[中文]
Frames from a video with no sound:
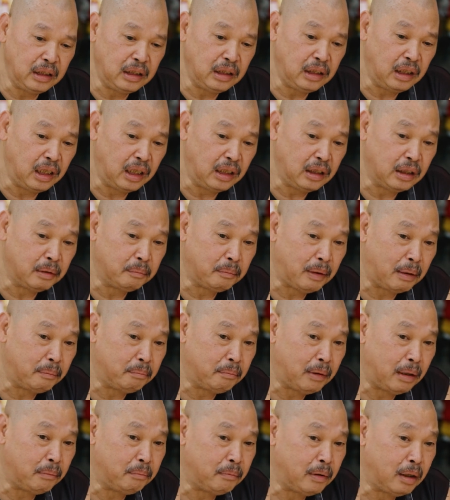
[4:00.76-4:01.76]
一年的慢
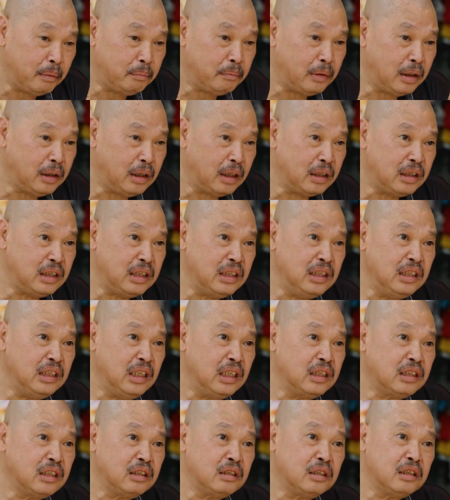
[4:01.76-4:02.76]
慢慢慢的经验。